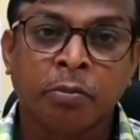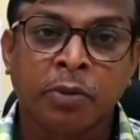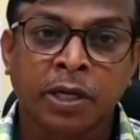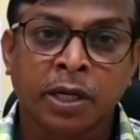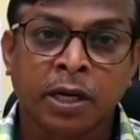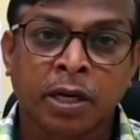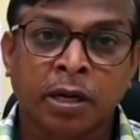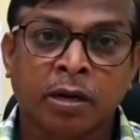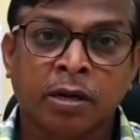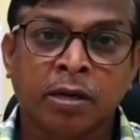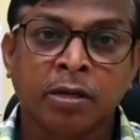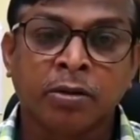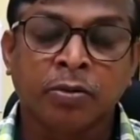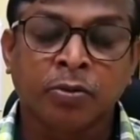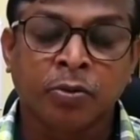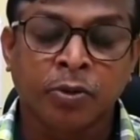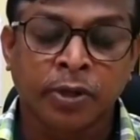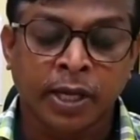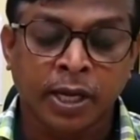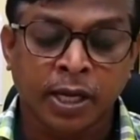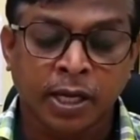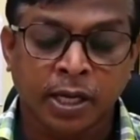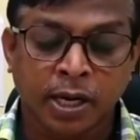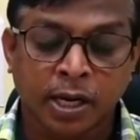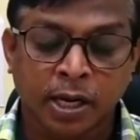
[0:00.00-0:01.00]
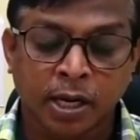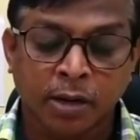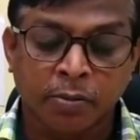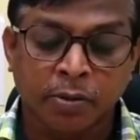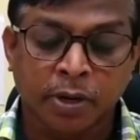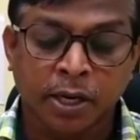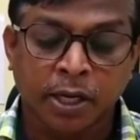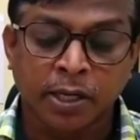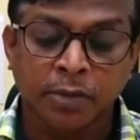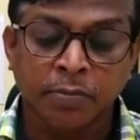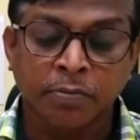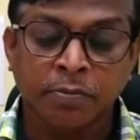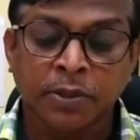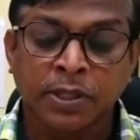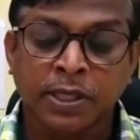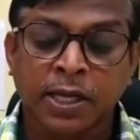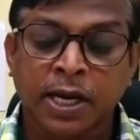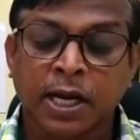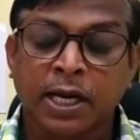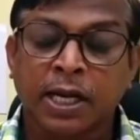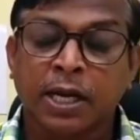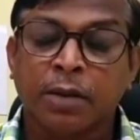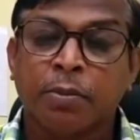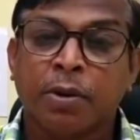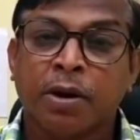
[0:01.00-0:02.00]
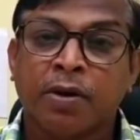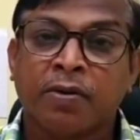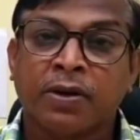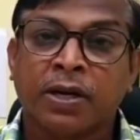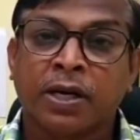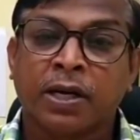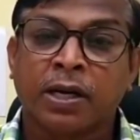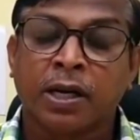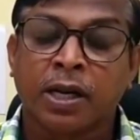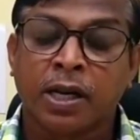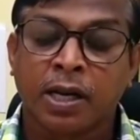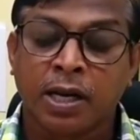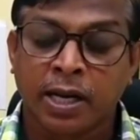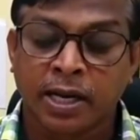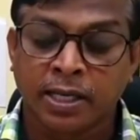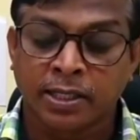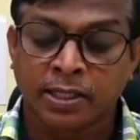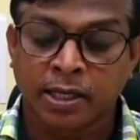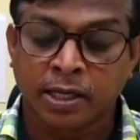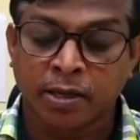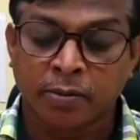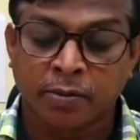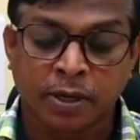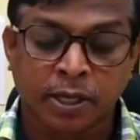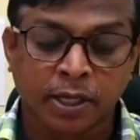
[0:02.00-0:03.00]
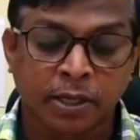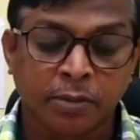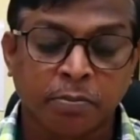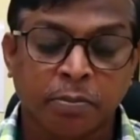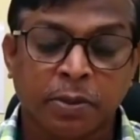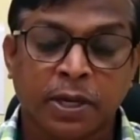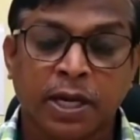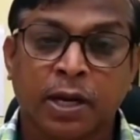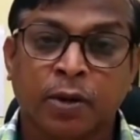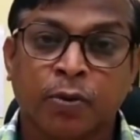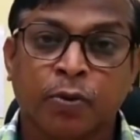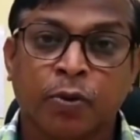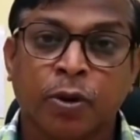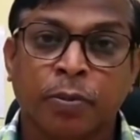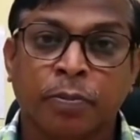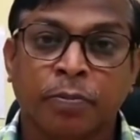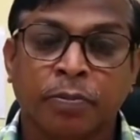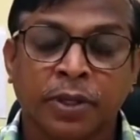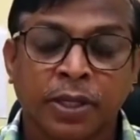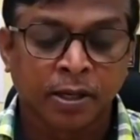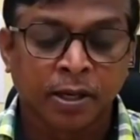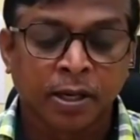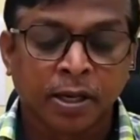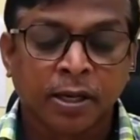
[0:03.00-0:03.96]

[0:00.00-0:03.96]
மின்னலுடன் கூடிய கனமழையும் ஏனைய மாவட்டங்களில் லேசான மழையும் பெய்யக்கூடும்